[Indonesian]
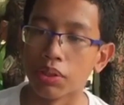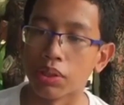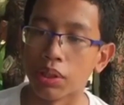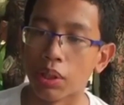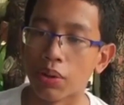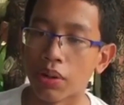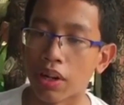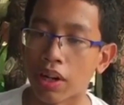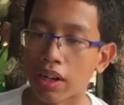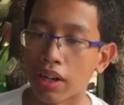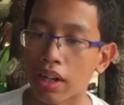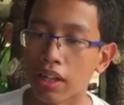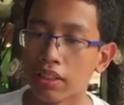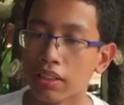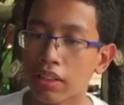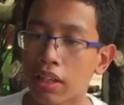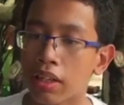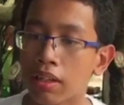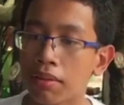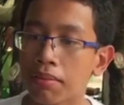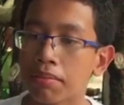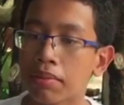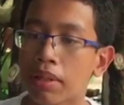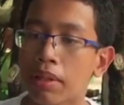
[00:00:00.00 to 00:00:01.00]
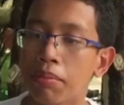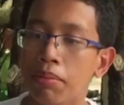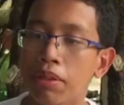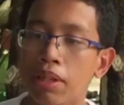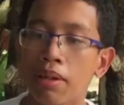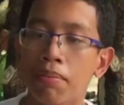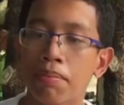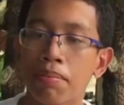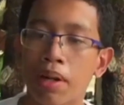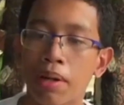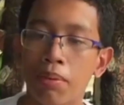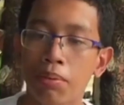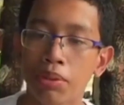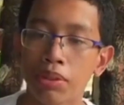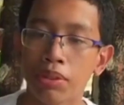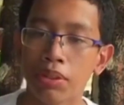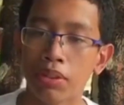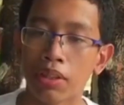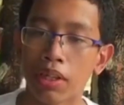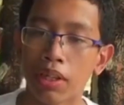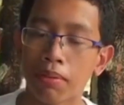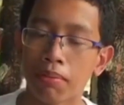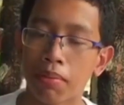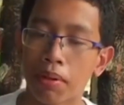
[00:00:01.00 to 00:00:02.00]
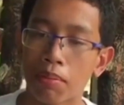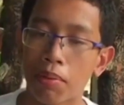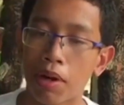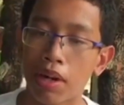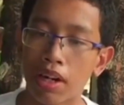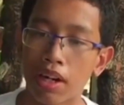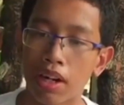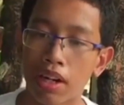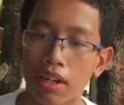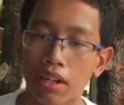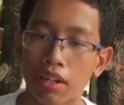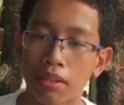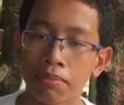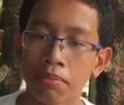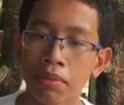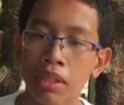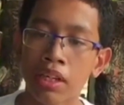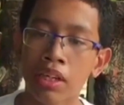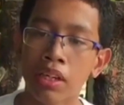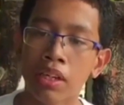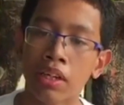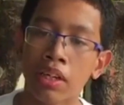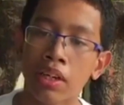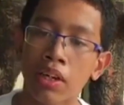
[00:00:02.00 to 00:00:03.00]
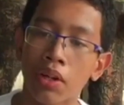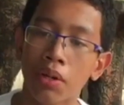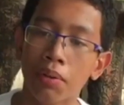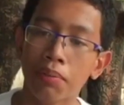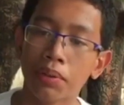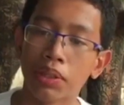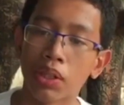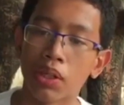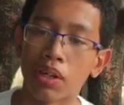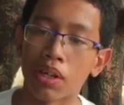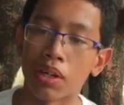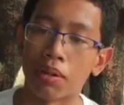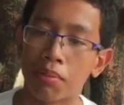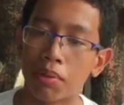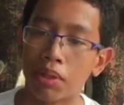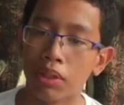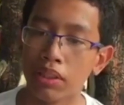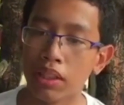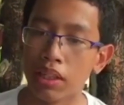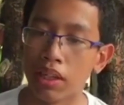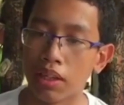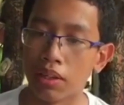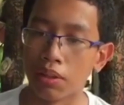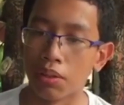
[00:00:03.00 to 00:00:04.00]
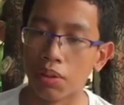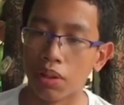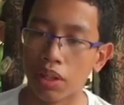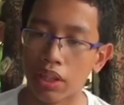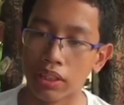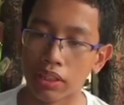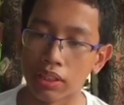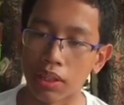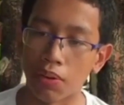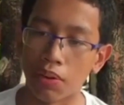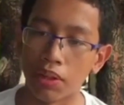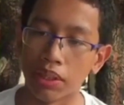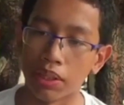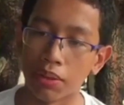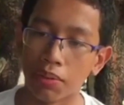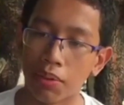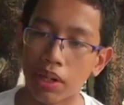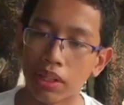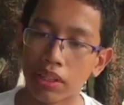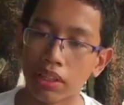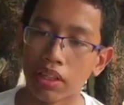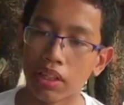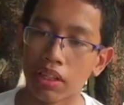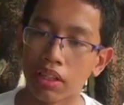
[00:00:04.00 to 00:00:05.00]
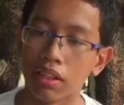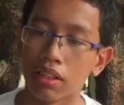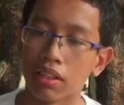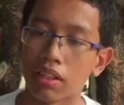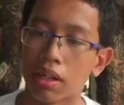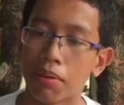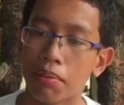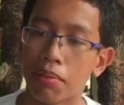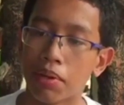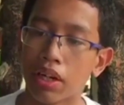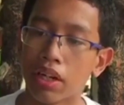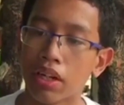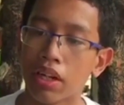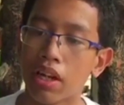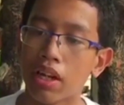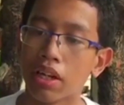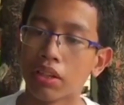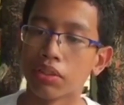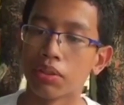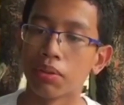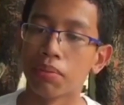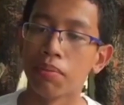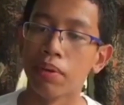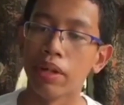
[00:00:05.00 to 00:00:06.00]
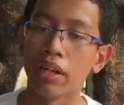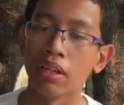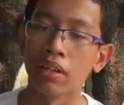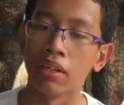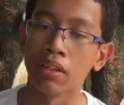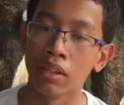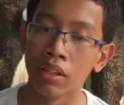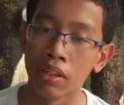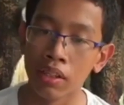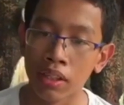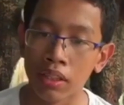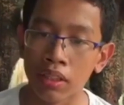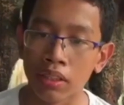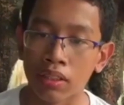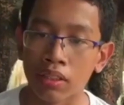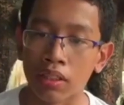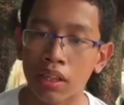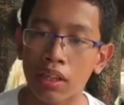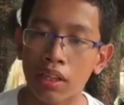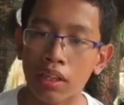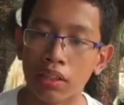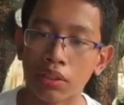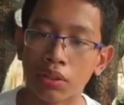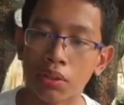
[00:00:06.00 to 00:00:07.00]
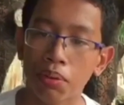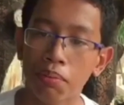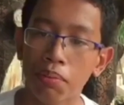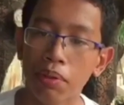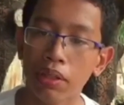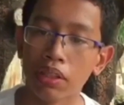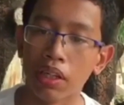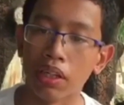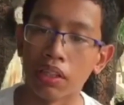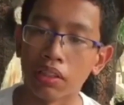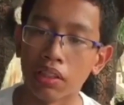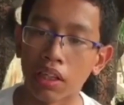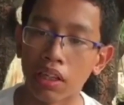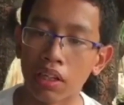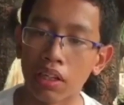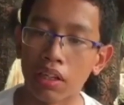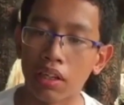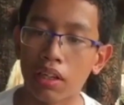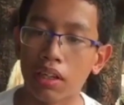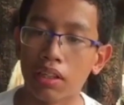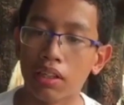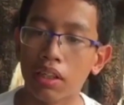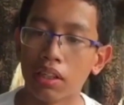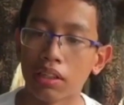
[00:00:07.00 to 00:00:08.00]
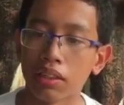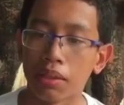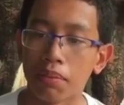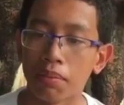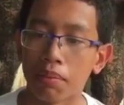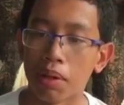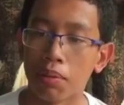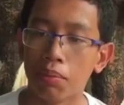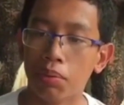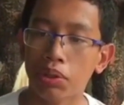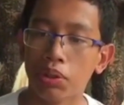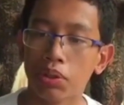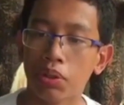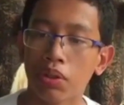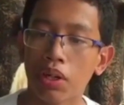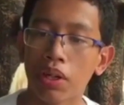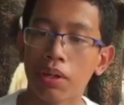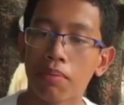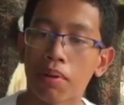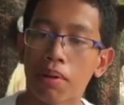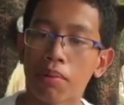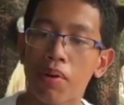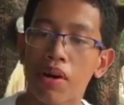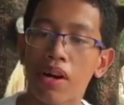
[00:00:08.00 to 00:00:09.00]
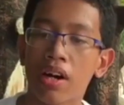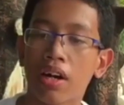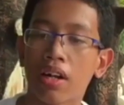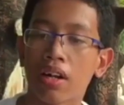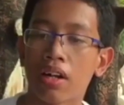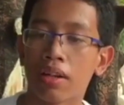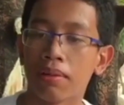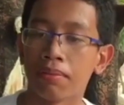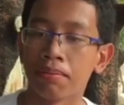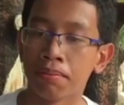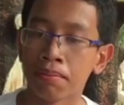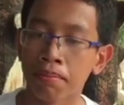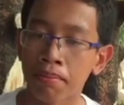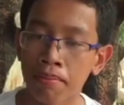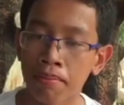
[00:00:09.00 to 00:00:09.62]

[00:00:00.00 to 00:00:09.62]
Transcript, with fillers: ku seorang raja namina Prabu Sungging Berbangkara. Hirup seorang mojang anu gelis kawanti-wanti namina Dayang Sumbi. Dayang Sumbi nyaita anak di Prabu Sungging Berbangkara.